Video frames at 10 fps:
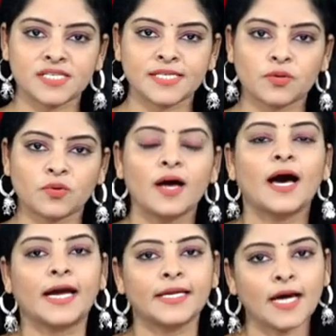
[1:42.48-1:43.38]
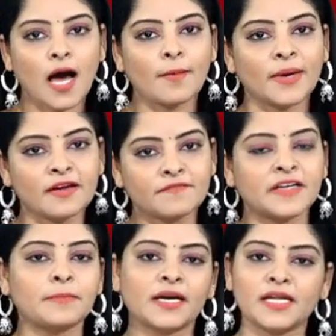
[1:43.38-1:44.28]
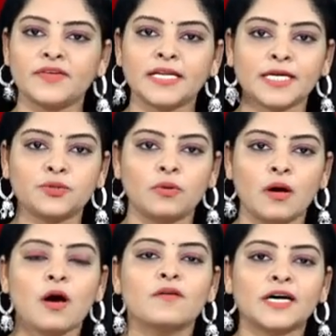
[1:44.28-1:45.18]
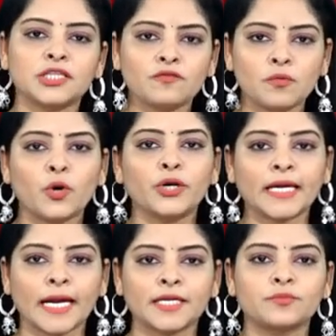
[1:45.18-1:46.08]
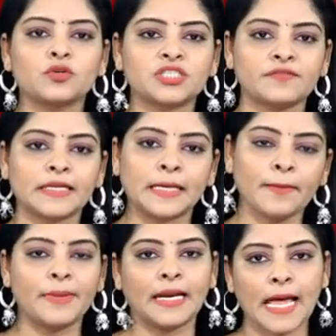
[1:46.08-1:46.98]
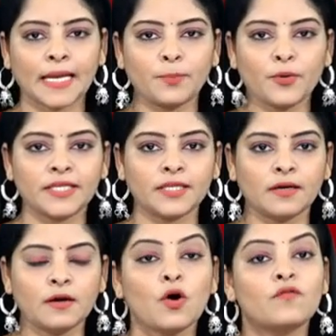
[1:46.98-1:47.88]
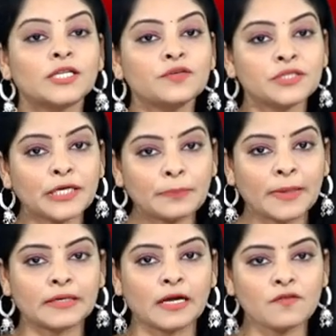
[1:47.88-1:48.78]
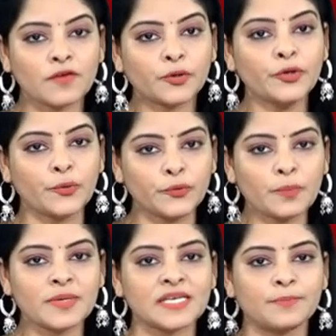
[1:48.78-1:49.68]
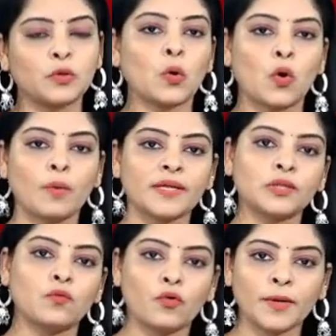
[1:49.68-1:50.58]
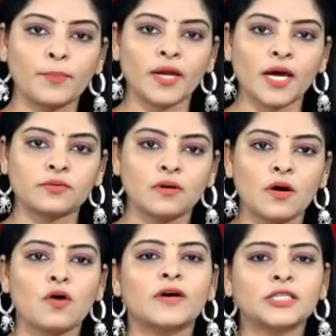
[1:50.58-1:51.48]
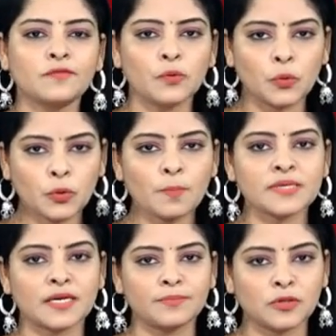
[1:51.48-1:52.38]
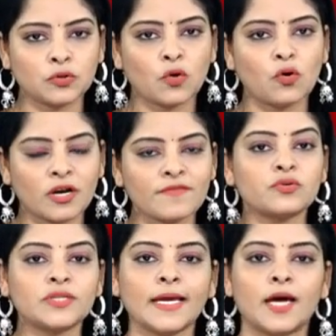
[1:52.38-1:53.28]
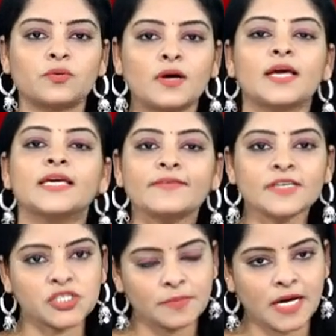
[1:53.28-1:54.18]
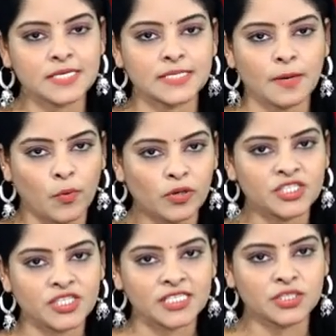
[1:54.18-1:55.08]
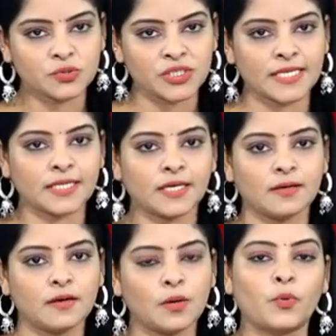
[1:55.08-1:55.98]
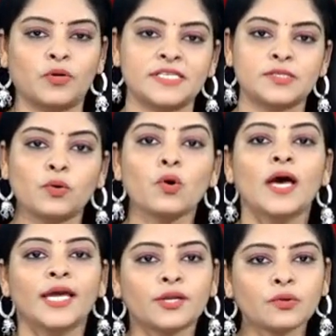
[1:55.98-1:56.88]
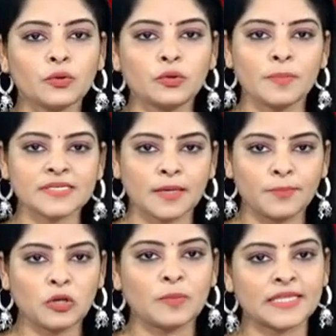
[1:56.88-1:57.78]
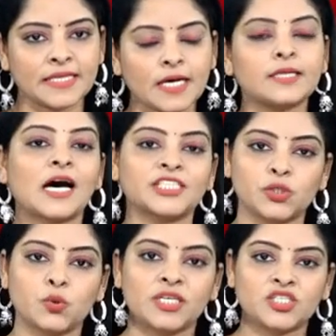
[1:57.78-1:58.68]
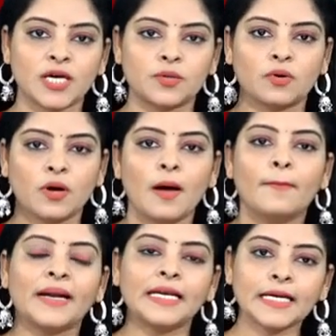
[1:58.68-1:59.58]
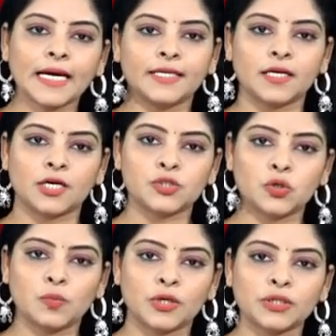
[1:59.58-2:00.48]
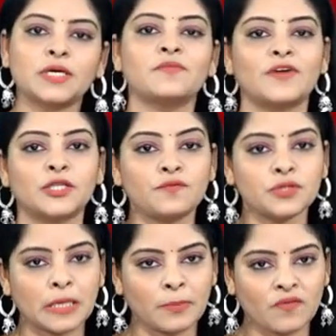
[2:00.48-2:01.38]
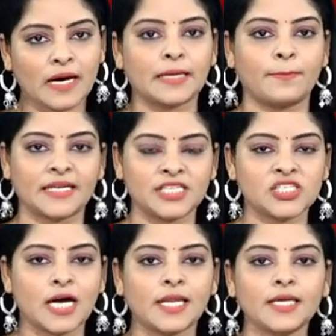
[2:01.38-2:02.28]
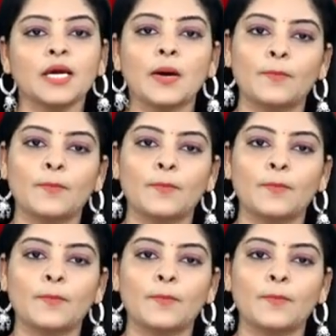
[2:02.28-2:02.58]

చేశారు అయినా ఆమె ఎవ్వరి మాట వినలేదు వధువు మొండికేయడంతో చివరికి పెళ్ళాగిపోయింది వధువు తీరు పట్ల వరుడి కుటుంబ సభ్యులు కోపంతో ఊగిపోయారు వధువు కుటుంబ సభ్యులతో గొడవకు దిగారు ఈ విషయం కాస్త పోలీస్ స్టేషన్కు చేరింది పోలీసులు ఇరు కుటుంబ సభ్యుల మధ్య రాజీ కుదిర్చారు పెళ్లికైన ఖర్చులు మొత్తం వధువు తరపు వారే భరించాలని